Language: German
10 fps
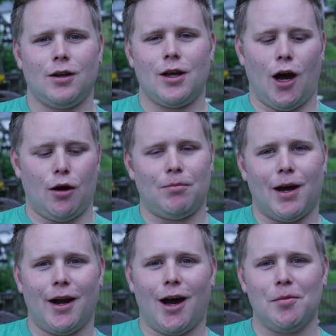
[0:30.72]
Ja,
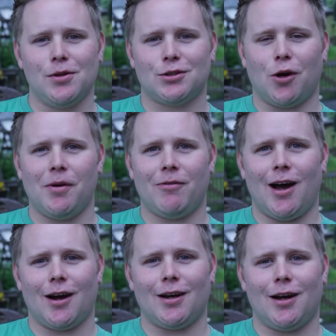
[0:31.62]
mein Name ist Robin
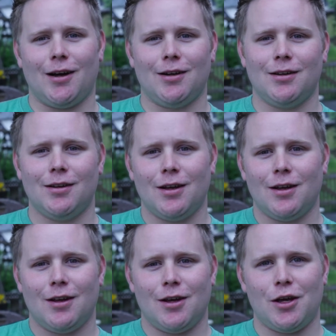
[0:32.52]
Wagner.
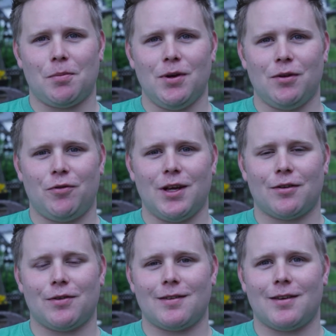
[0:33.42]
Ich bin
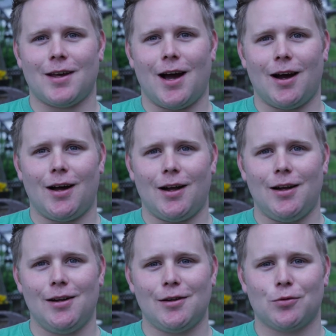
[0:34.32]
24 Jahre
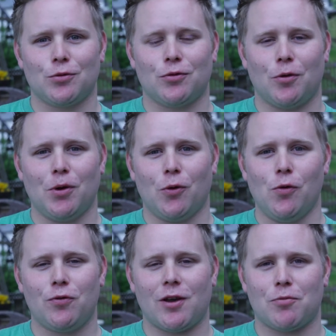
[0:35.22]
alt und vom
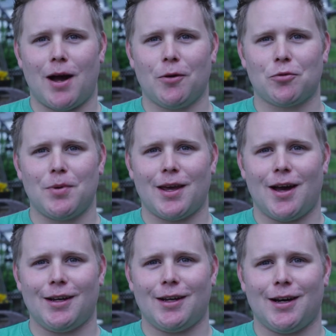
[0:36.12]
Beruf der
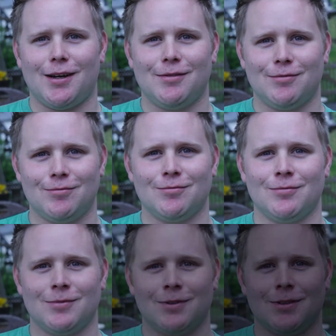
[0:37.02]
Spannungsmechaniker.
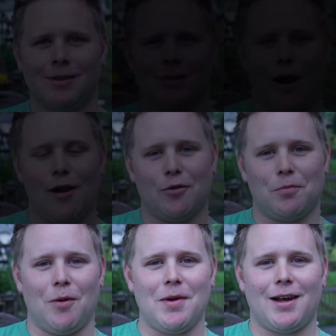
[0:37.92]
Also
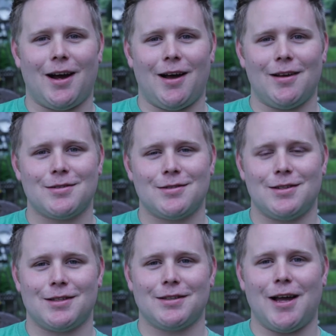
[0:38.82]
Bobbycar,
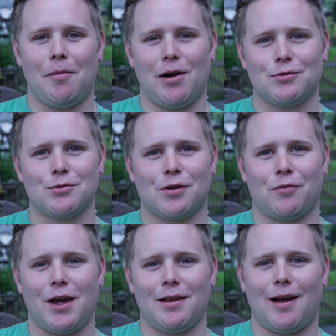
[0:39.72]
die sind damals unsere
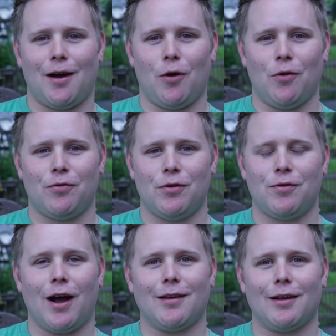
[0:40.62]
Väter, auf
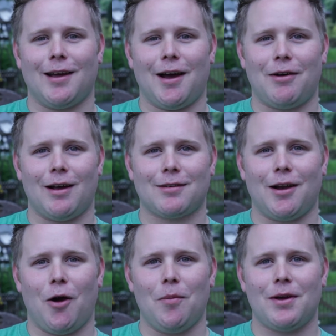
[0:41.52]
Vatertag war es,
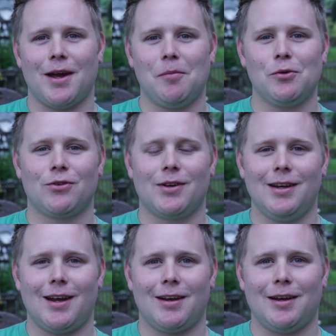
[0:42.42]
glaube ich, haben uns
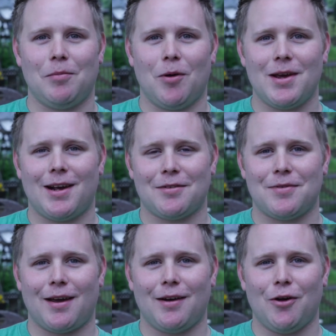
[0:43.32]
Kindern die Bobbycars
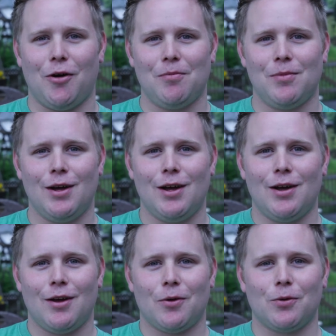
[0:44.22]
weggenommen
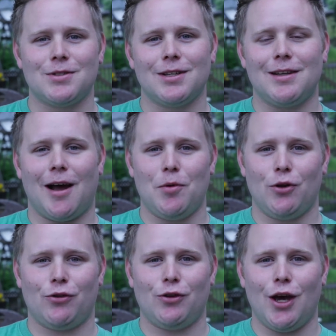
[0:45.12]
und sind
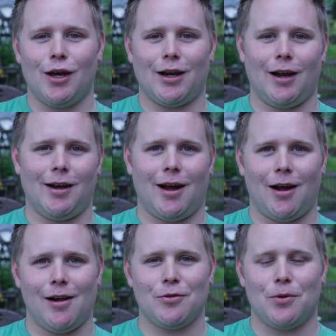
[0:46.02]
damit
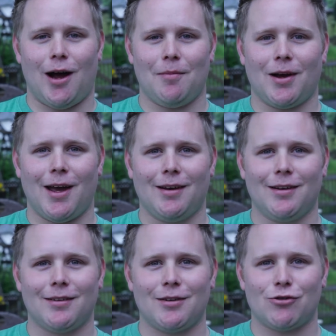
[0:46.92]
gegeneinander, also haben
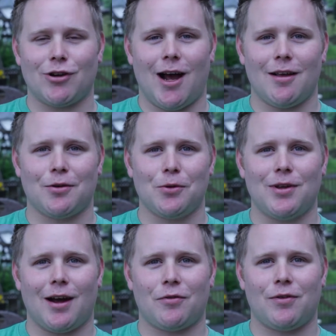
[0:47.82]
Rennen, die Straße
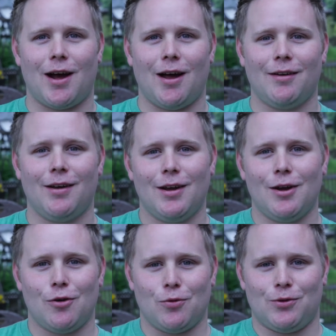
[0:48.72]
runtergefahren
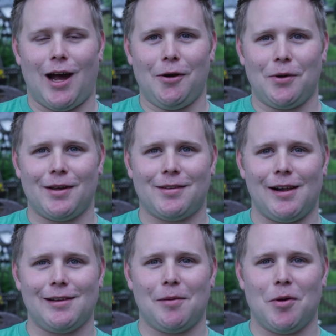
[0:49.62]
und dadurch ist
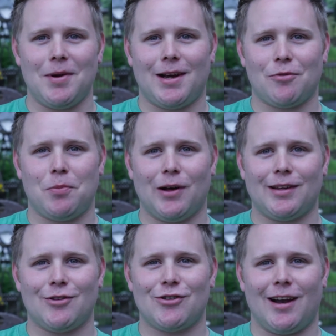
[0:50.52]
halt der Bobbycar-Sport
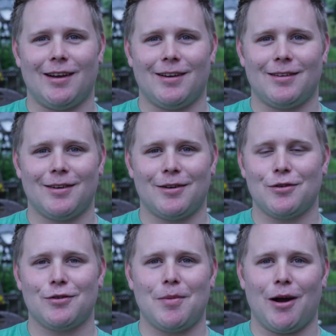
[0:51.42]
entstanden. Das
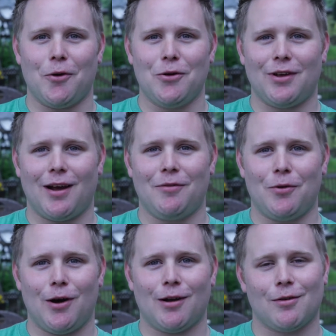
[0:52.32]
ist immer größer
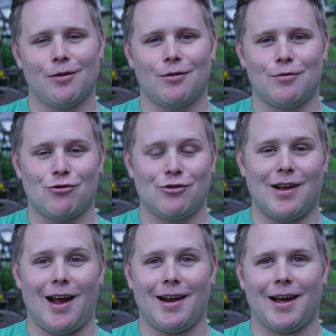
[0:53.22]
geworden.
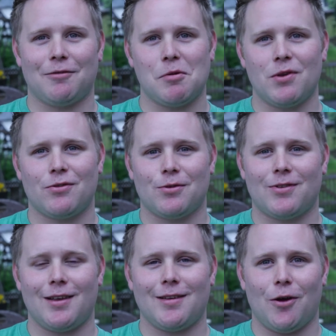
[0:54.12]
Zwischenzeitlich hatten wir bis zu
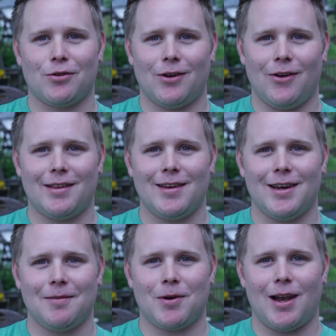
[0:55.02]
10.000 Leute
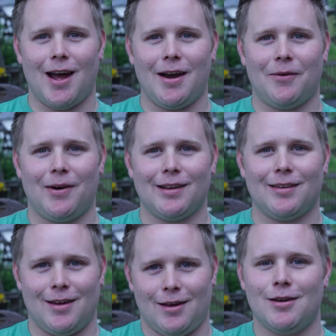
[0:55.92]
hier im kleinen
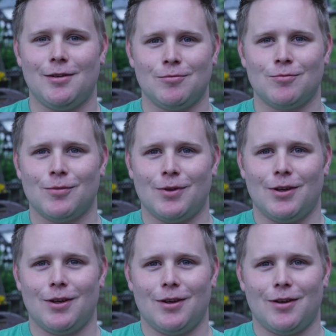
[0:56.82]
Ort.
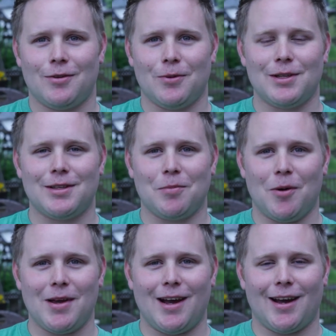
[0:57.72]
So ist das
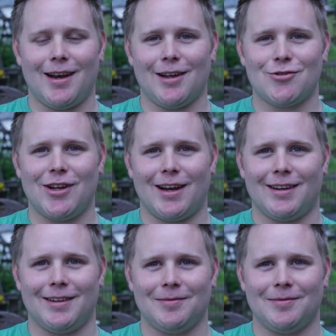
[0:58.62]
Bobbycar-Rennen entstanden.